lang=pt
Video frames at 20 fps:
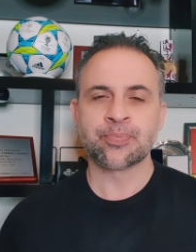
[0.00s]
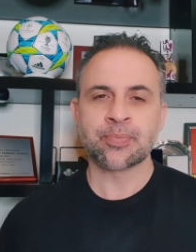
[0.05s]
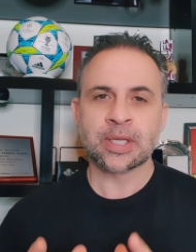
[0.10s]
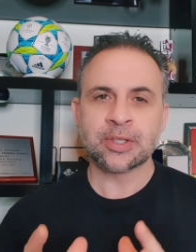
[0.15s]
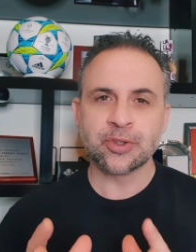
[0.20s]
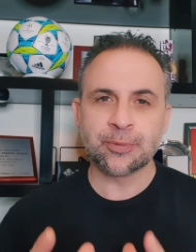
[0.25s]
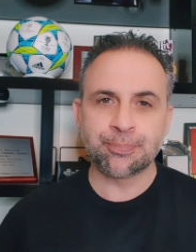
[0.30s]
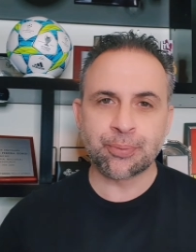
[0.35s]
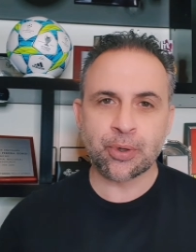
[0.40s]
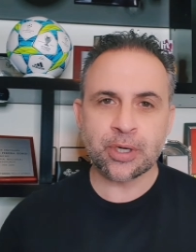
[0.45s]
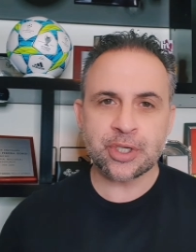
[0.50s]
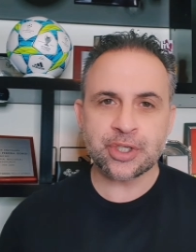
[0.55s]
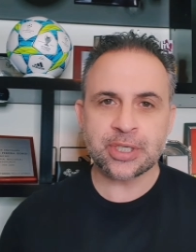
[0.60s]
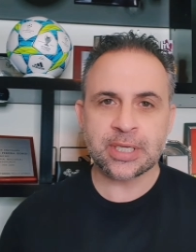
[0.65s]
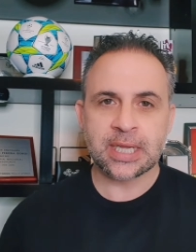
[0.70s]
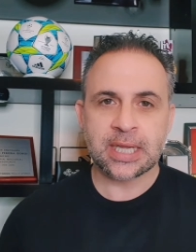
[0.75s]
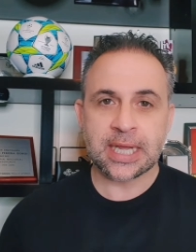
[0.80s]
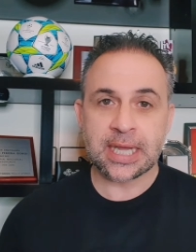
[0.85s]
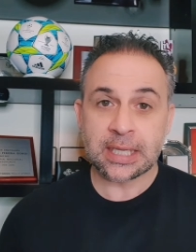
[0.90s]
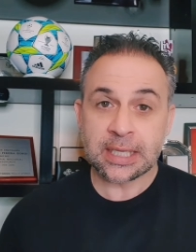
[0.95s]

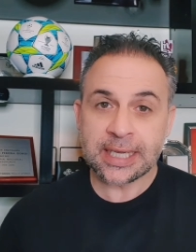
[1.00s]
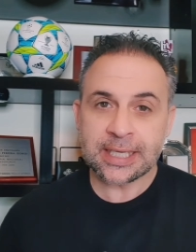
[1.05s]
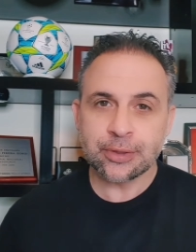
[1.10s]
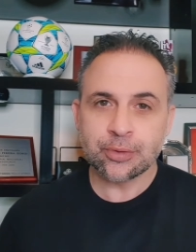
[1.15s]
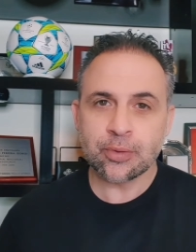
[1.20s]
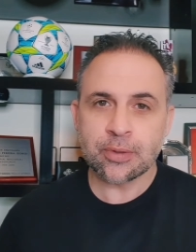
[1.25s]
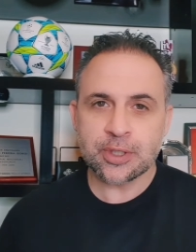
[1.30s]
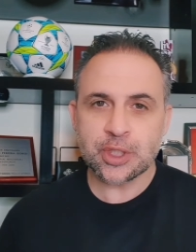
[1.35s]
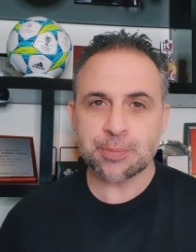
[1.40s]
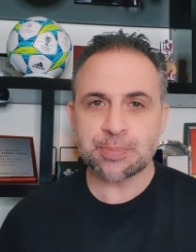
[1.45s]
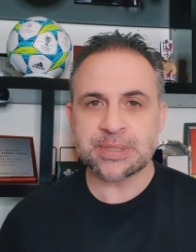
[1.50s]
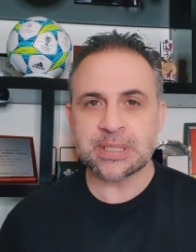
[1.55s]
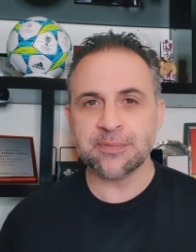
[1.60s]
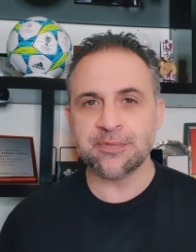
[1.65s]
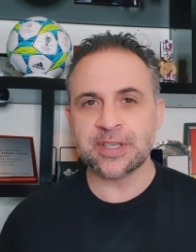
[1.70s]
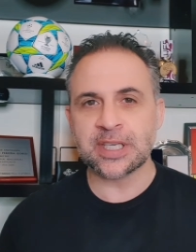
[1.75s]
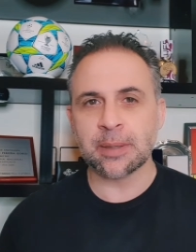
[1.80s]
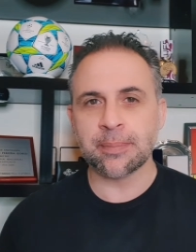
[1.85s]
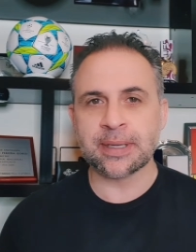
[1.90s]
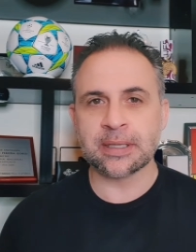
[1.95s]
Depois, a Lei 12
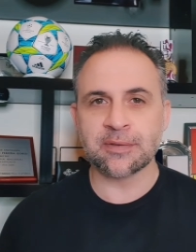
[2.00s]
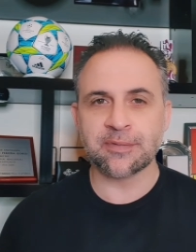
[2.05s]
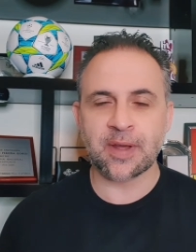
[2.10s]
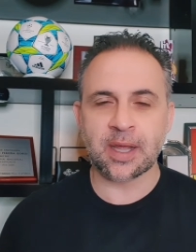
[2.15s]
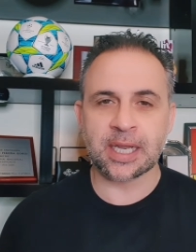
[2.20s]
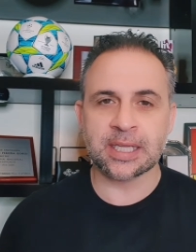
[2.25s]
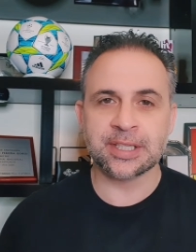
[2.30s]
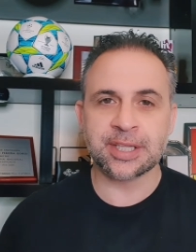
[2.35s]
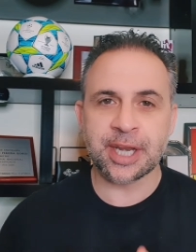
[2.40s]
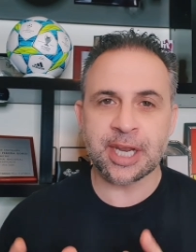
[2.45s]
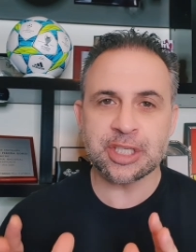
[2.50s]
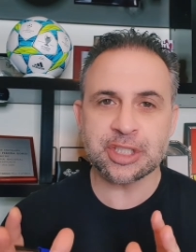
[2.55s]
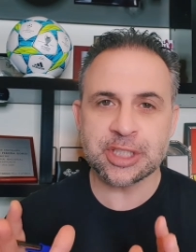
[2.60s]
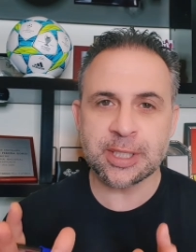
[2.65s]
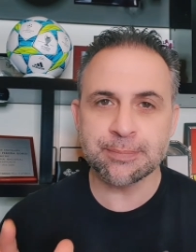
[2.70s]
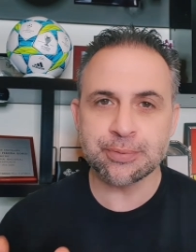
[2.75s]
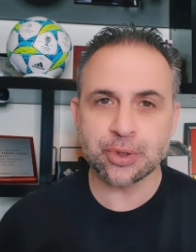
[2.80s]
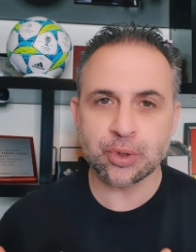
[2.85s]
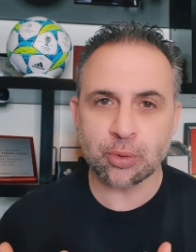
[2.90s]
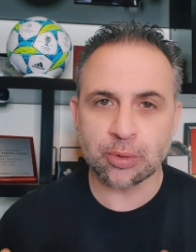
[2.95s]
especificamente fala em três
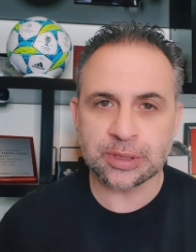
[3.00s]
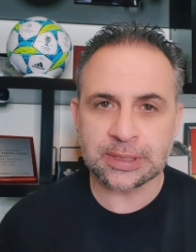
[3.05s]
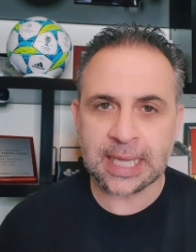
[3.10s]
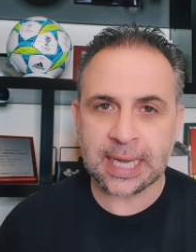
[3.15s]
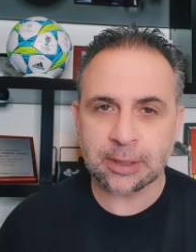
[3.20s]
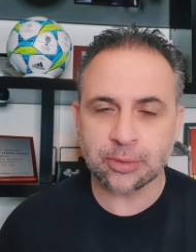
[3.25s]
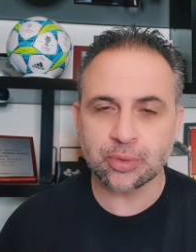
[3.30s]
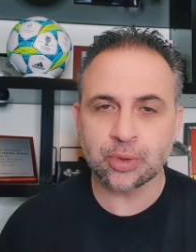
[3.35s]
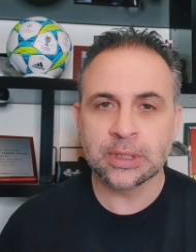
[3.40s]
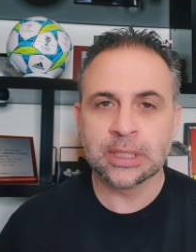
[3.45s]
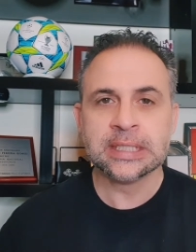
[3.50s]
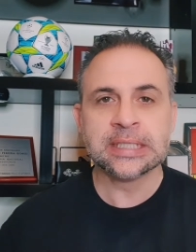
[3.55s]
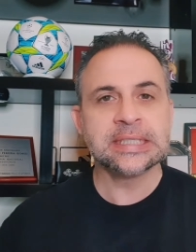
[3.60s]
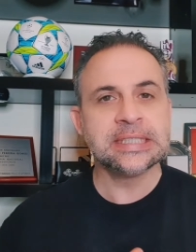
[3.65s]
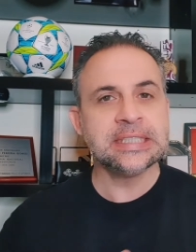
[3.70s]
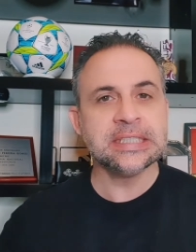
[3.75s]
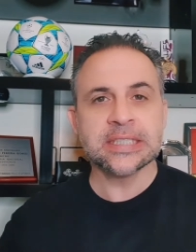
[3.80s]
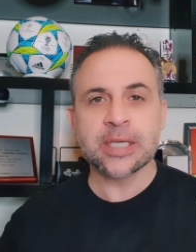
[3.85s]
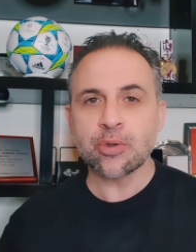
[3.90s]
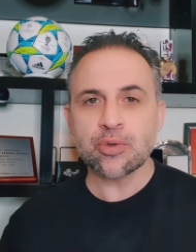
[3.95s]
tipos de contacto
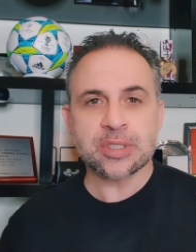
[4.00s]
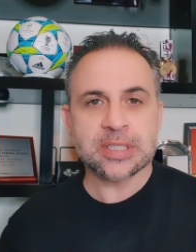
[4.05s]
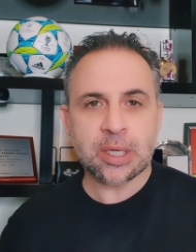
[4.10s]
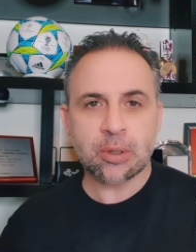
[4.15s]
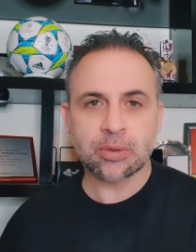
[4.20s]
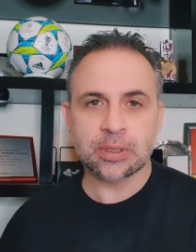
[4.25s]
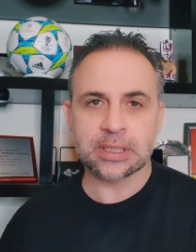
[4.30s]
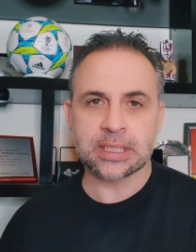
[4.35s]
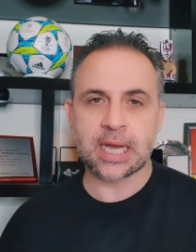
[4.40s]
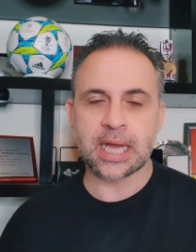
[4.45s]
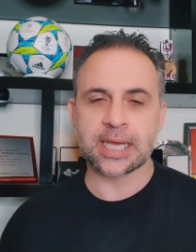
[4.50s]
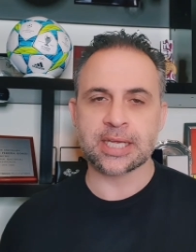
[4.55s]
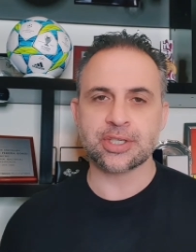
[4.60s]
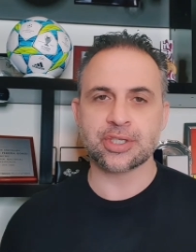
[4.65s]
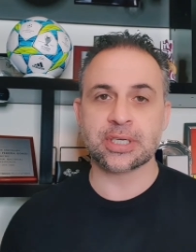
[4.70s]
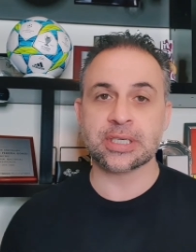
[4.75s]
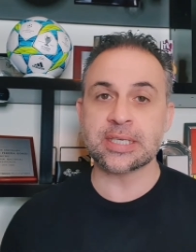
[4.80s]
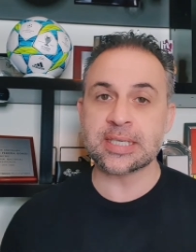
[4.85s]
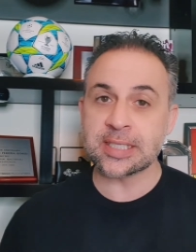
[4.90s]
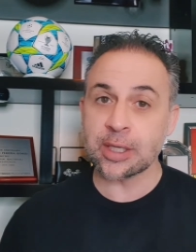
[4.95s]
que não são
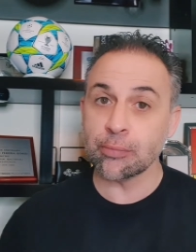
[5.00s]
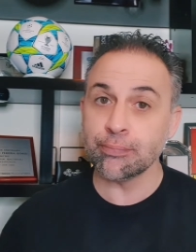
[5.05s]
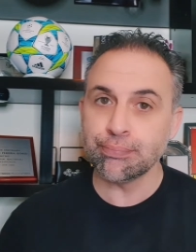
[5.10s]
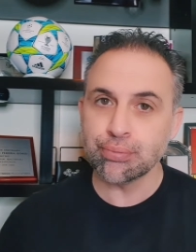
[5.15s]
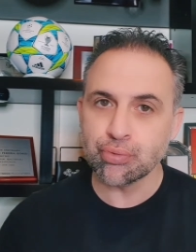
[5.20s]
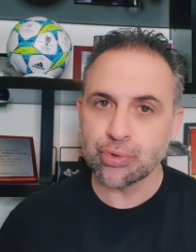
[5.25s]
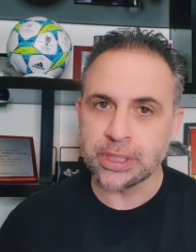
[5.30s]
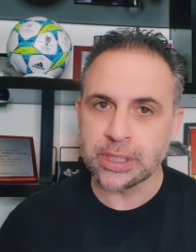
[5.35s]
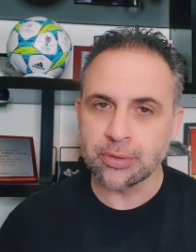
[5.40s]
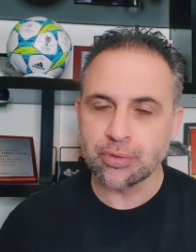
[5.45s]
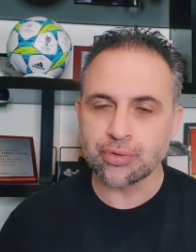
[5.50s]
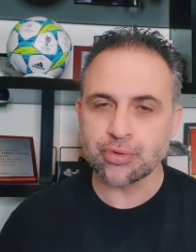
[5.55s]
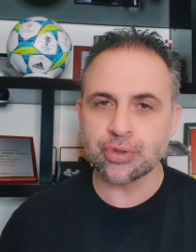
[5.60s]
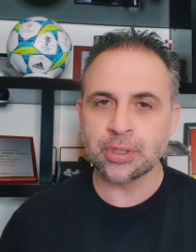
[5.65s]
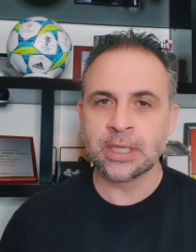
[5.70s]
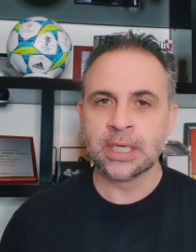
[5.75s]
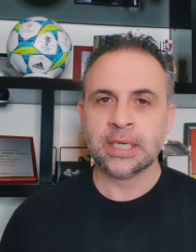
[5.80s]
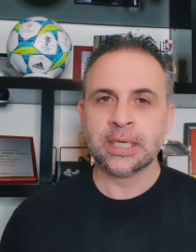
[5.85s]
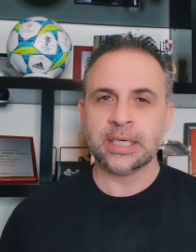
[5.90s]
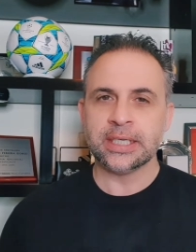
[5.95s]
legais, que são punidos.